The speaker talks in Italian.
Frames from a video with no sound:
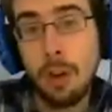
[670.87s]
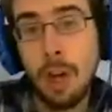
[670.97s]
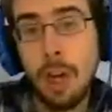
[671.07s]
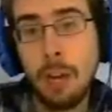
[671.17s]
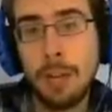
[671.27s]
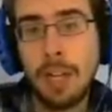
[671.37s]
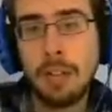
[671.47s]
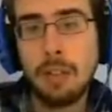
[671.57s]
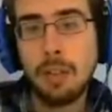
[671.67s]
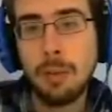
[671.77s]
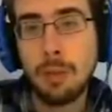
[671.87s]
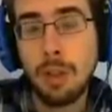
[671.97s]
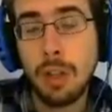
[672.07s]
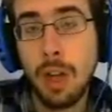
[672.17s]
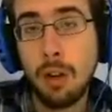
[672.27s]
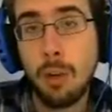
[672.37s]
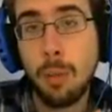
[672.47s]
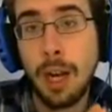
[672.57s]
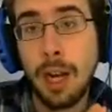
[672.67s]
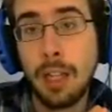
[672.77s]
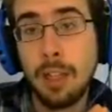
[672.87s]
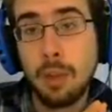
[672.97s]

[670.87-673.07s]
L perché altrimenti bisogna andare a comprare gli